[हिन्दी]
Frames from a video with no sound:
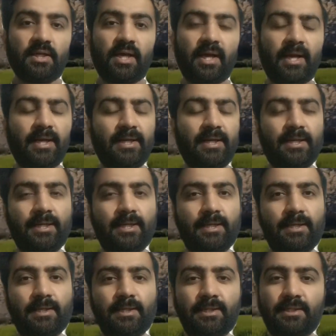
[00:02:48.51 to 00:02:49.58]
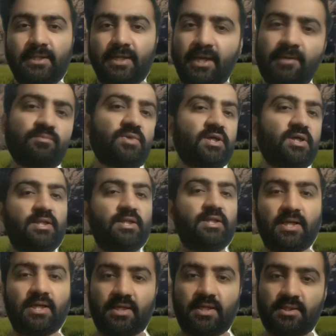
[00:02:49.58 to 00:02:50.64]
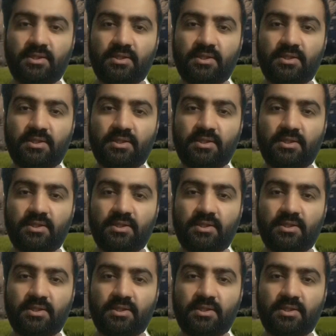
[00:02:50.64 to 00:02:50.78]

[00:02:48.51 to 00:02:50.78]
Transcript: एंड टाइम तक नहीं लगा